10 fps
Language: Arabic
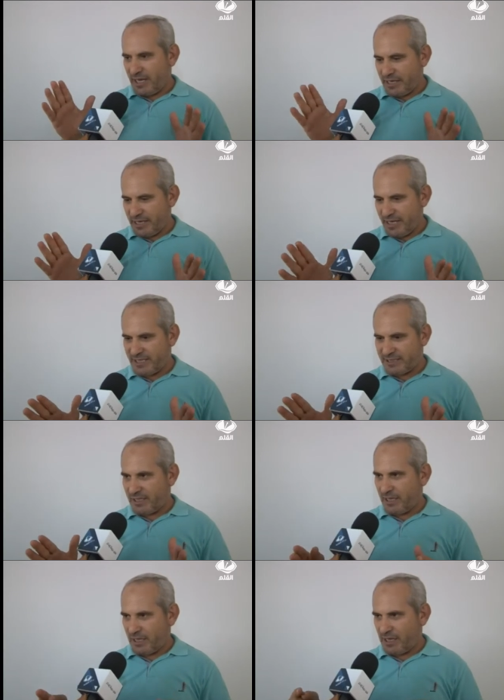
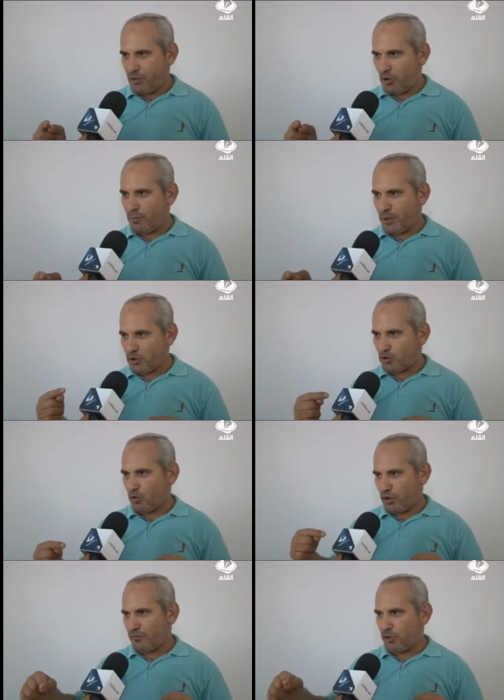الناس اللي هما
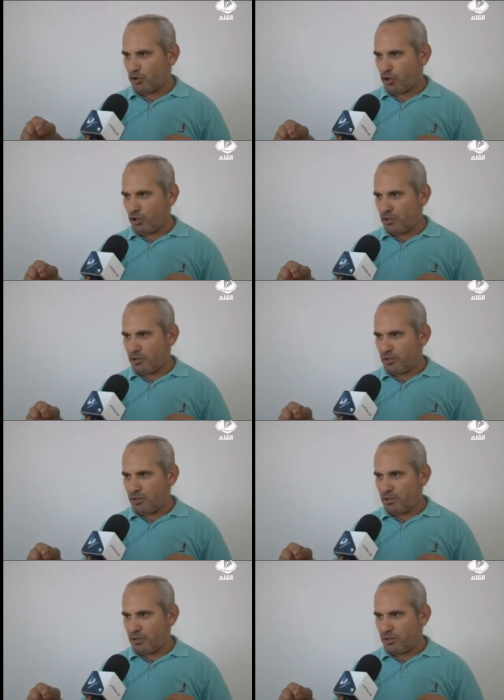سور فوندور